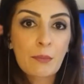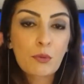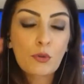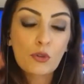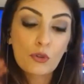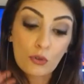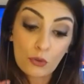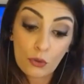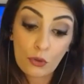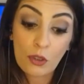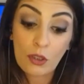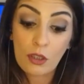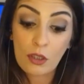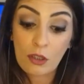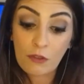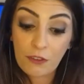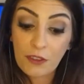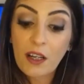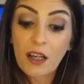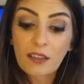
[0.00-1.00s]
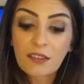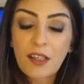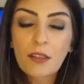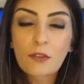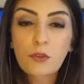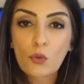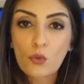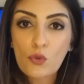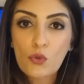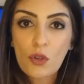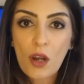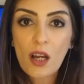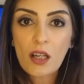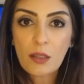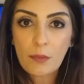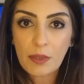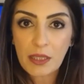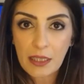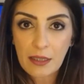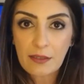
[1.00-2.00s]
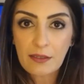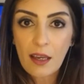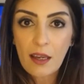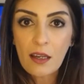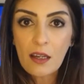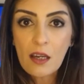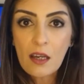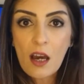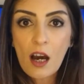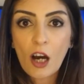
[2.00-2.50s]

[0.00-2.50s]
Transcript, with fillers: bu e, finansal sonuçlarla birlikte